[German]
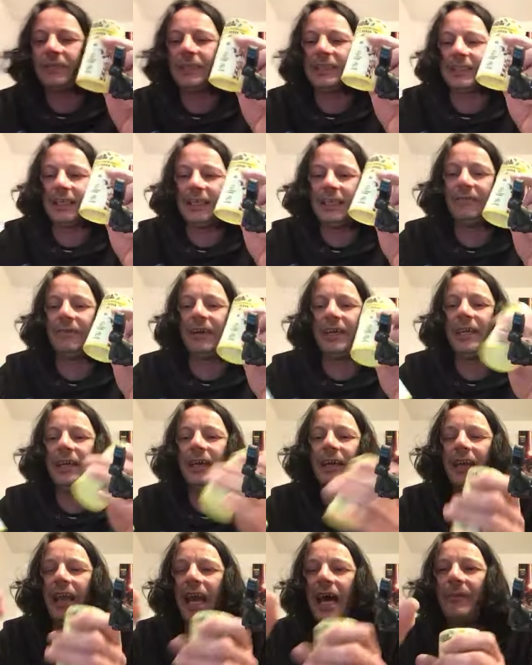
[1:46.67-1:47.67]
das andere war ja
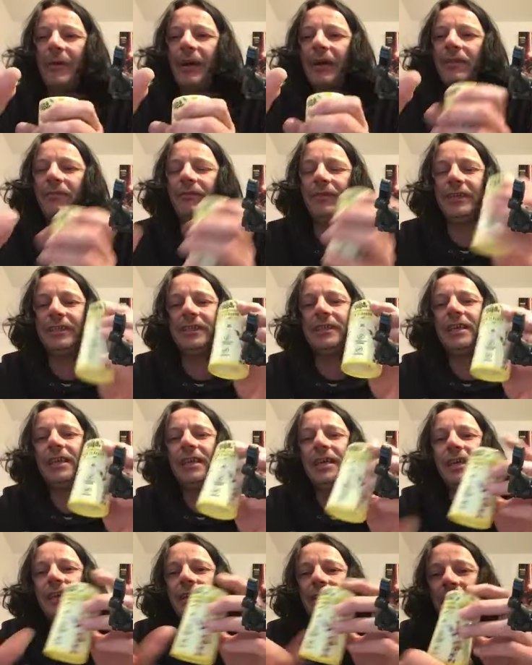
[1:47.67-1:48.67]
ein Lama gewesen.
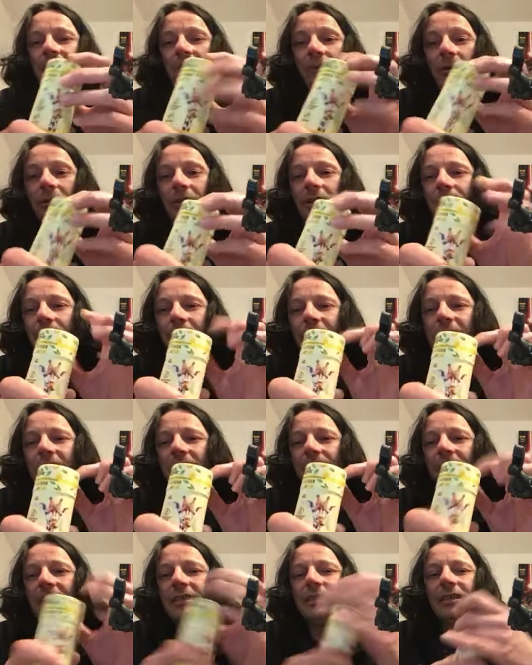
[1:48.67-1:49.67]
Die goldenen Becher
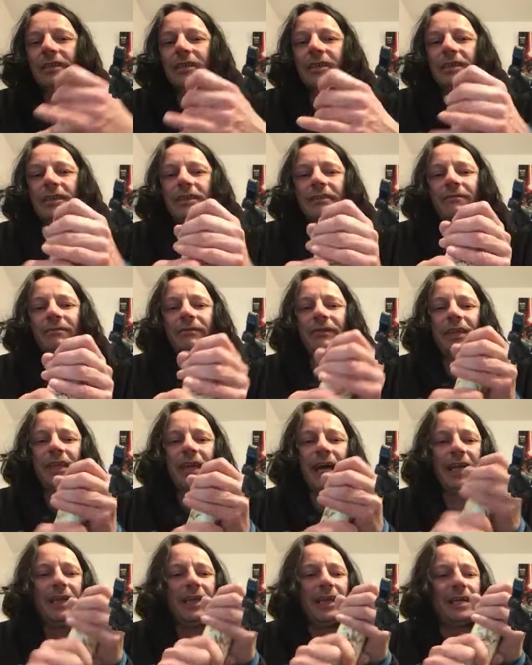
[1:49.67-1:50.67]
mit äh,
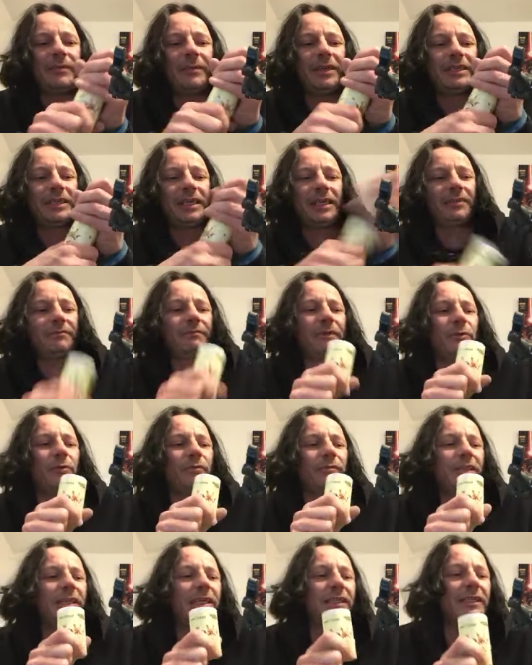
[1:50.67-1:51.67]
Finale kann man sagen. Mal gucken,
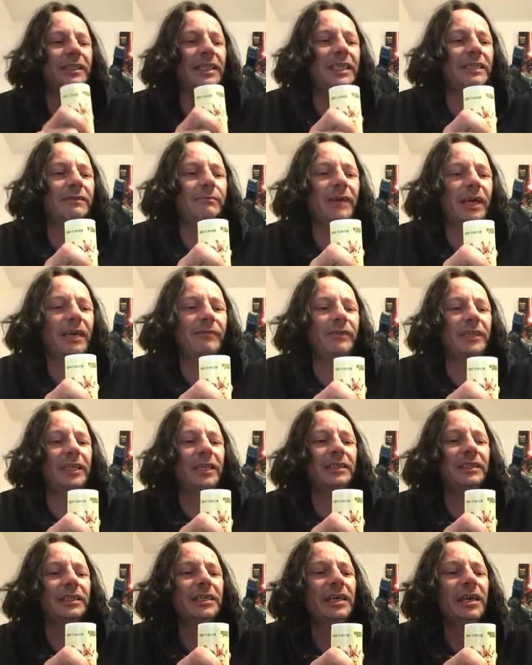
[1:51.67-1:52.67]
wie ich das nächste machen, wenn
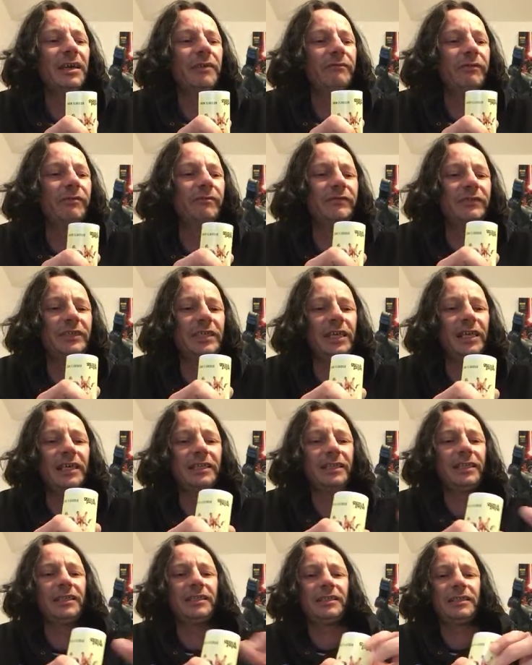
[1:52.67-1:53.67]
jetzt fünf Sieger
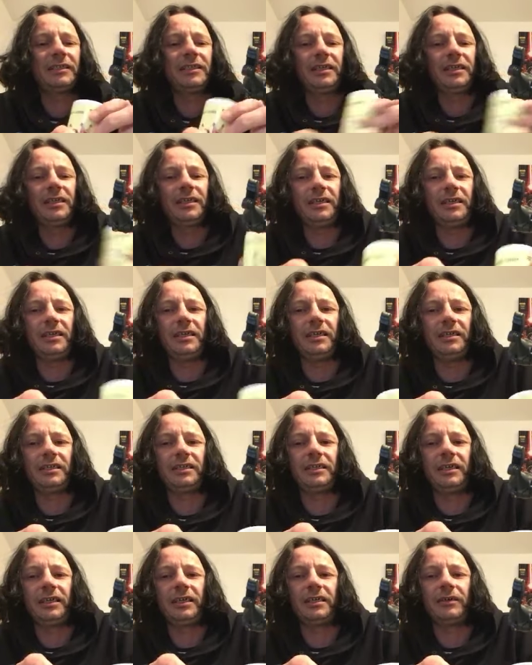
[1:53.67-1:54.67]
sind. Hier
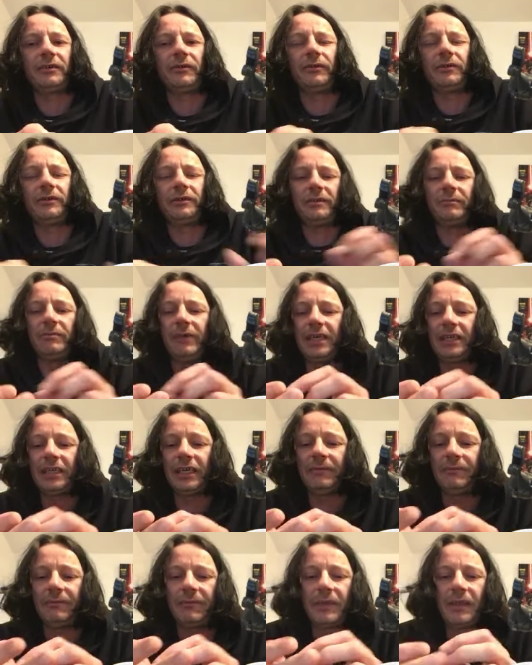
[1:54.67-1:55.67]
ist der goldene Becher.
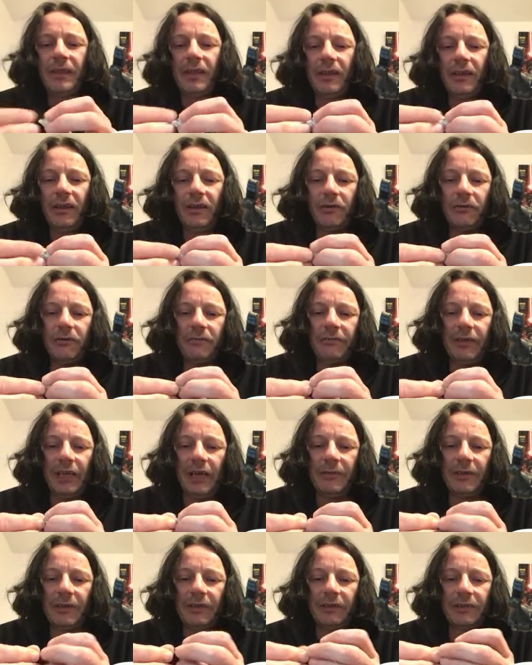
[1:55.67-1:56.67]
Und wen
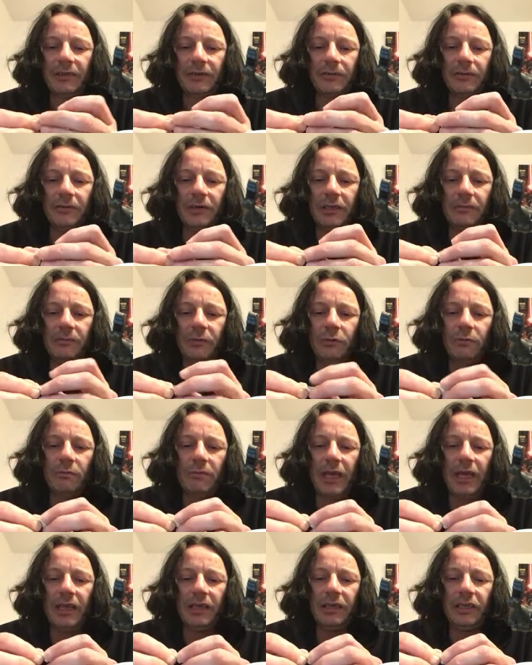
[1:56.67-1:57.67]
habe ich gezogen?
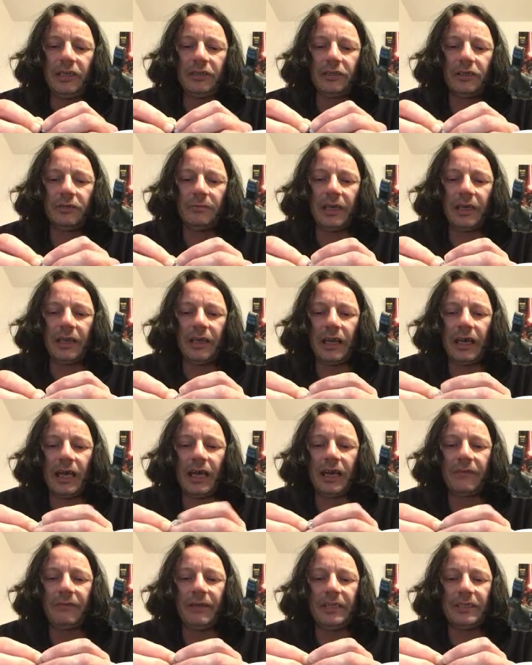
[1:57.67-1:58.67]
Moment, ich schaue mal
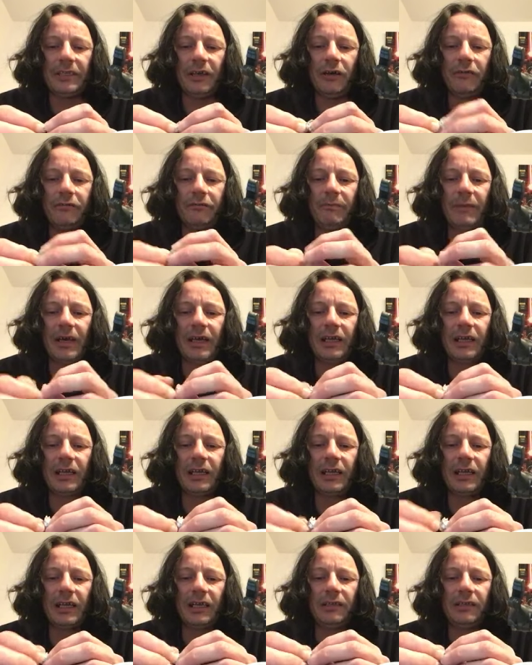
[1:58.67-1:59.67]
nach, wenn ich es aufmachen
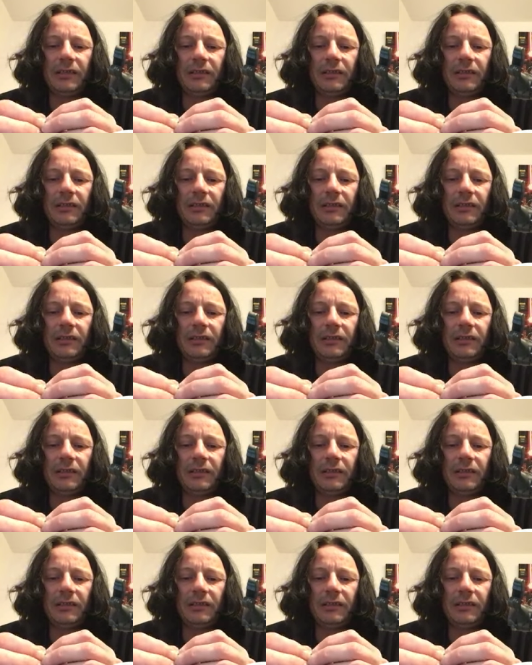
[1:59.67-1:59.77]
kann.